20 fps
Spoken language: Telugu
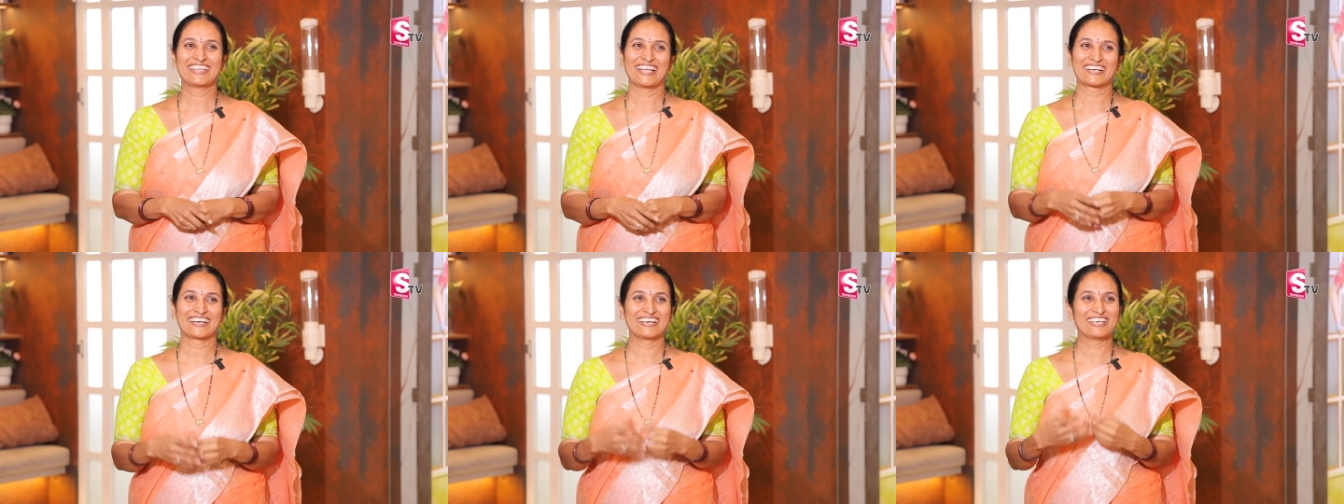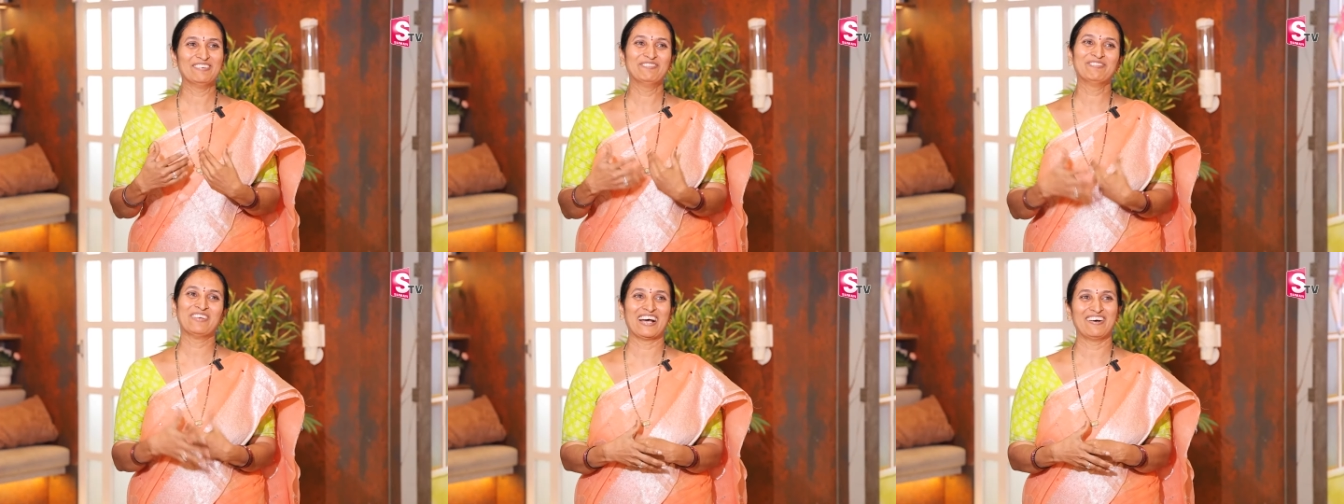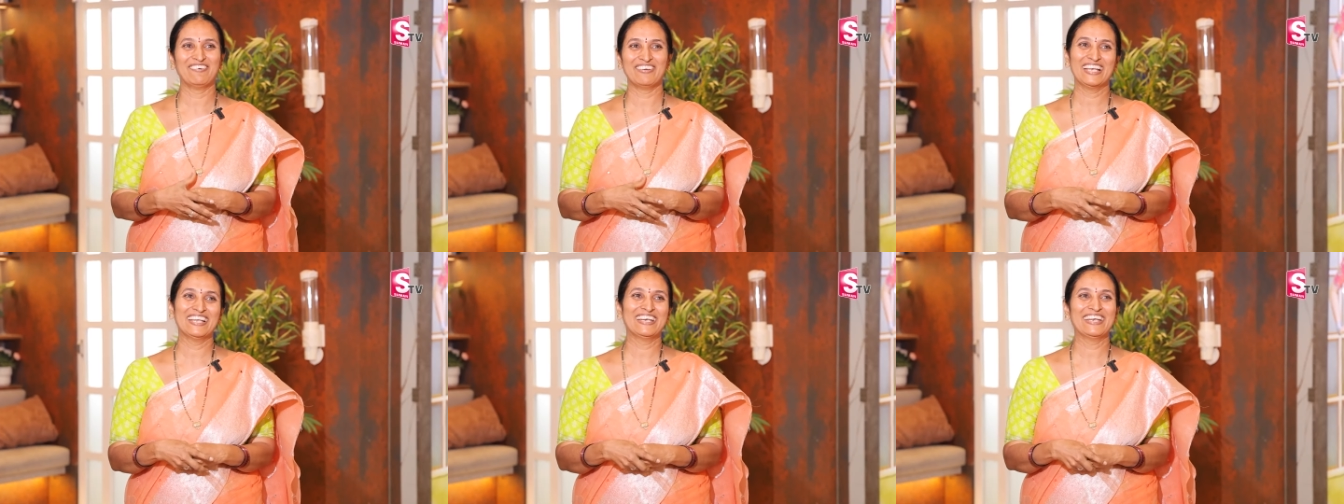తగ్గడం
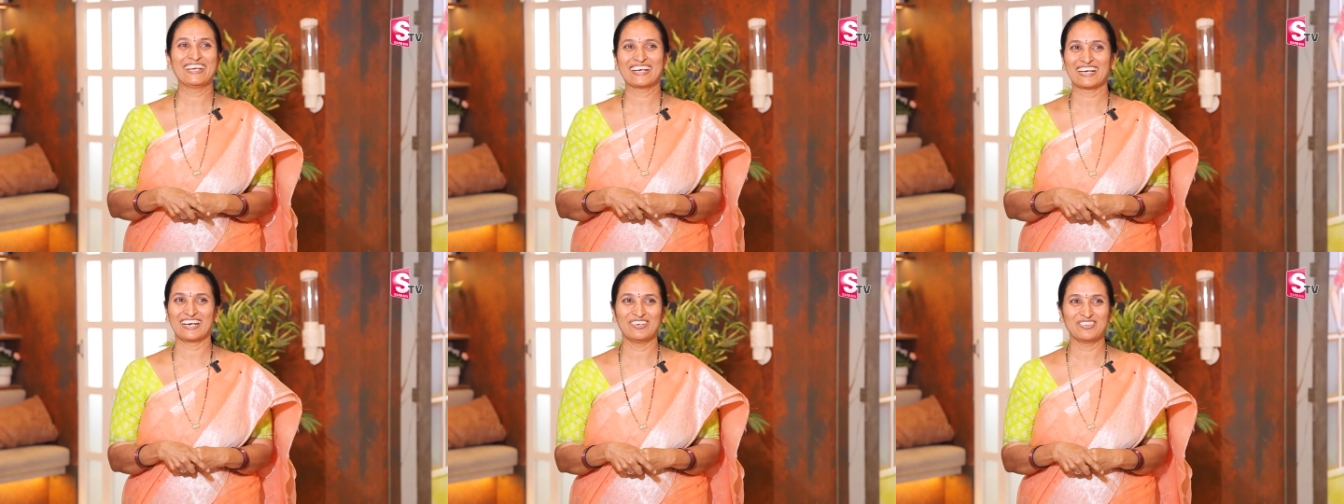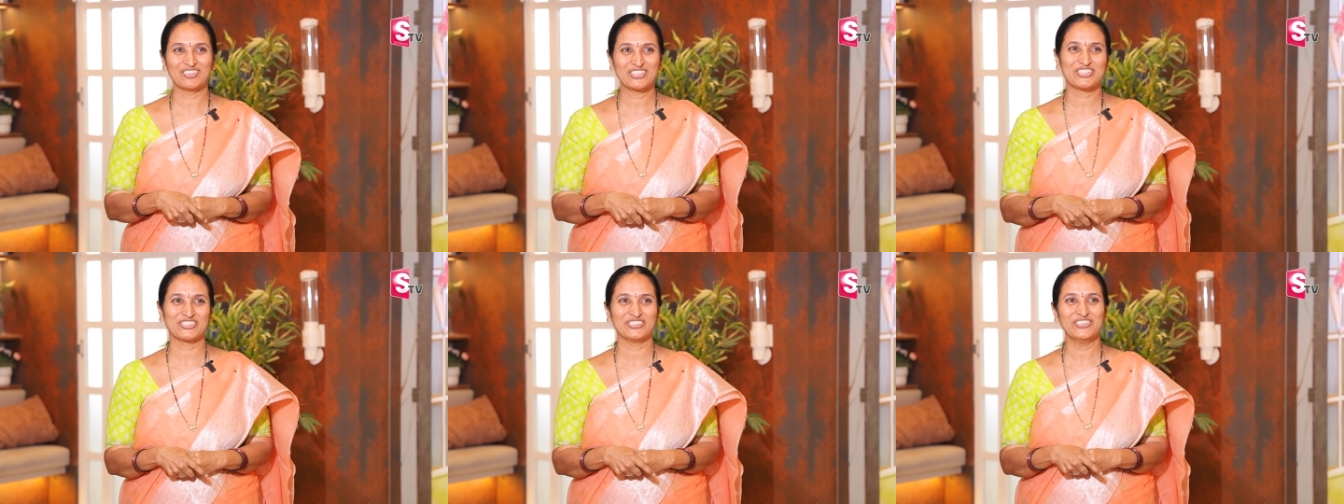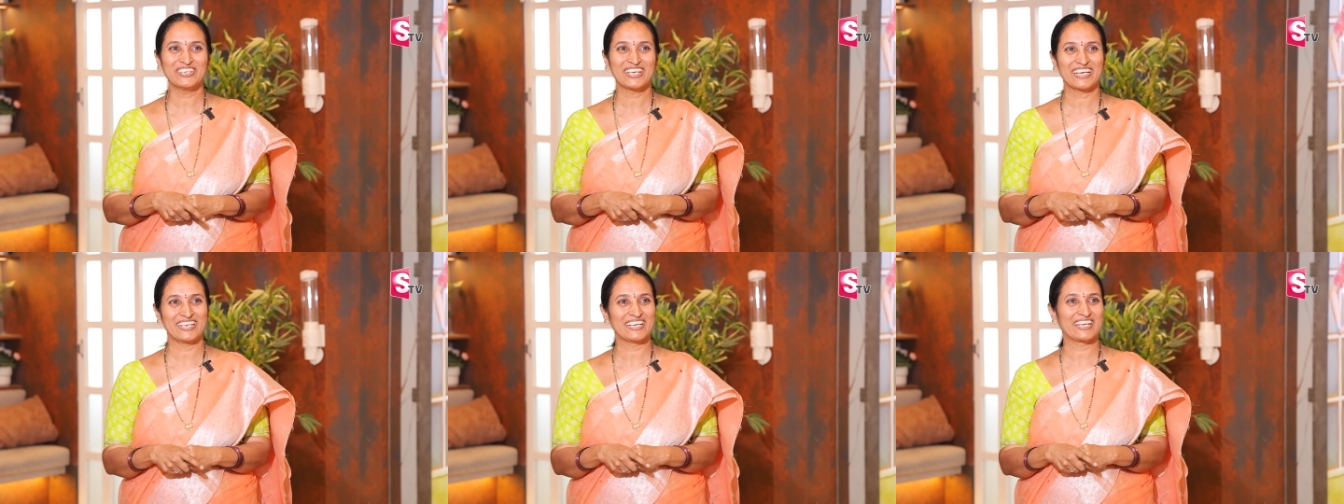నా వల్లనే
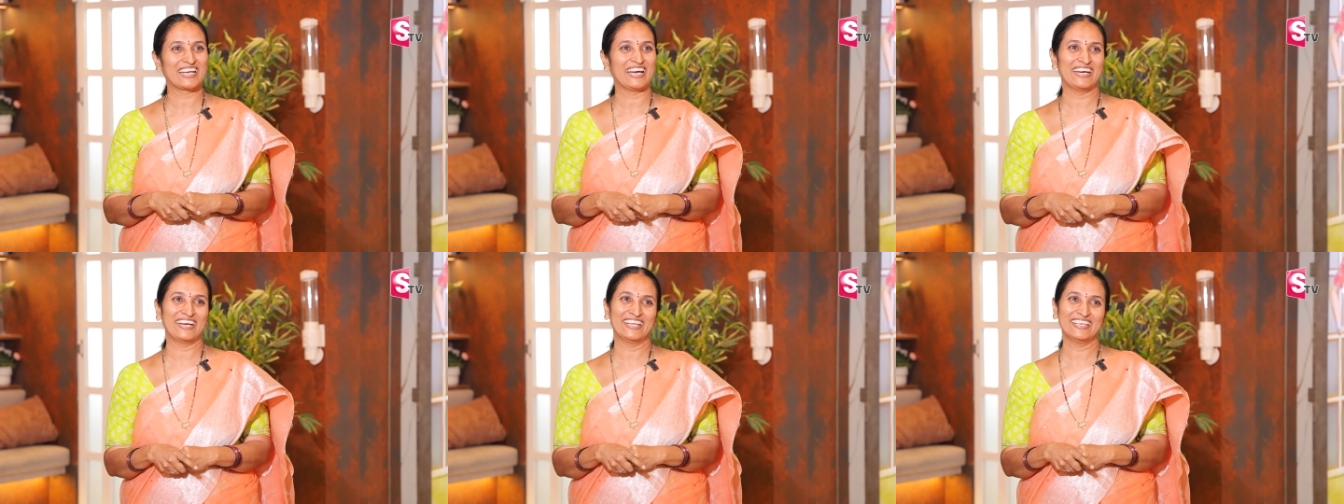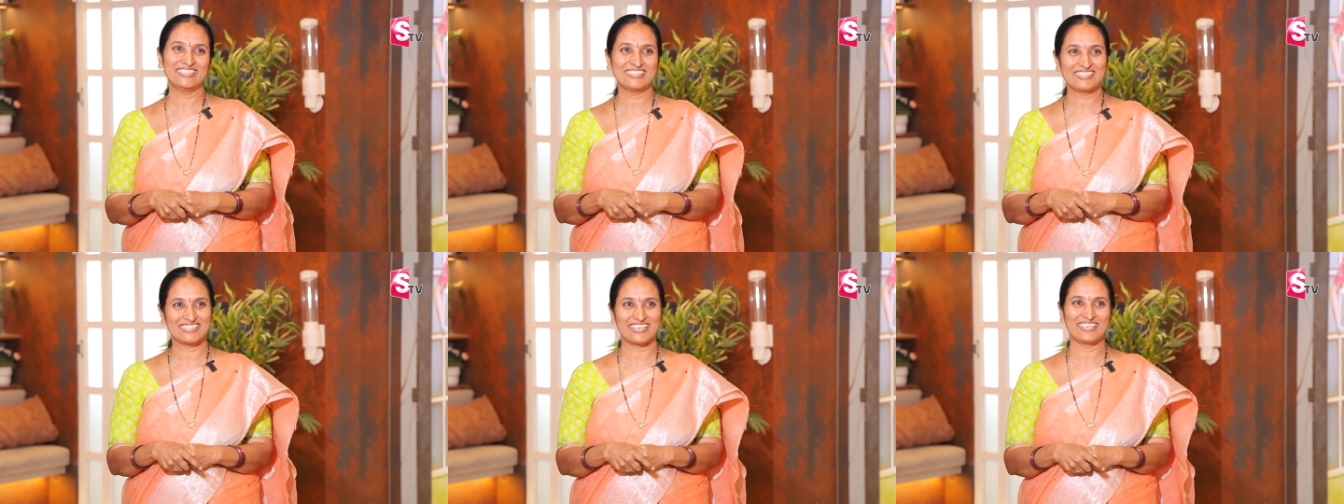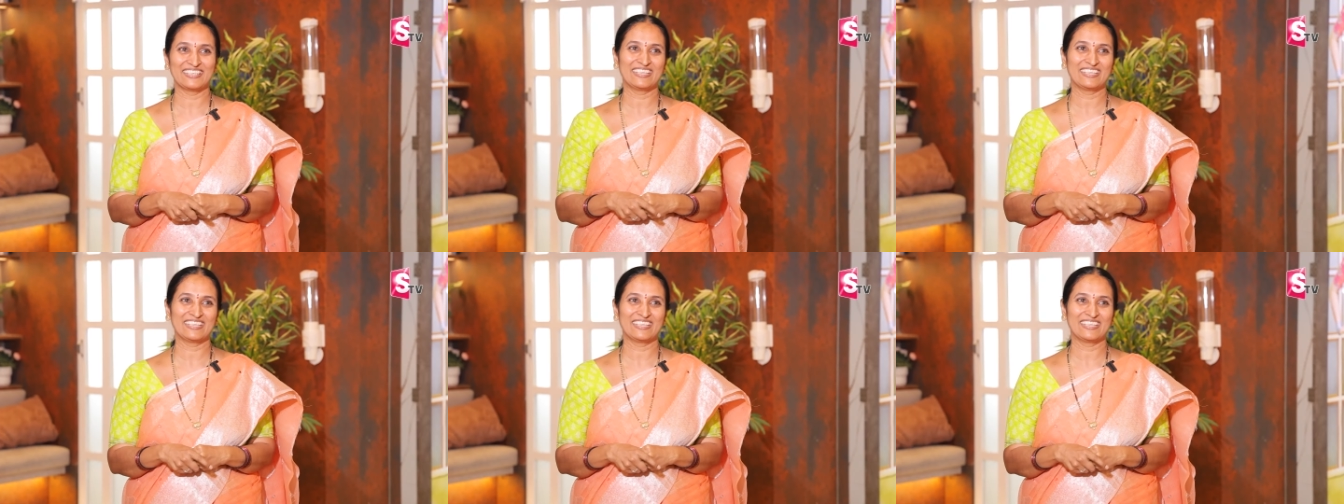కావచ్చు కానీ గైడెన్స్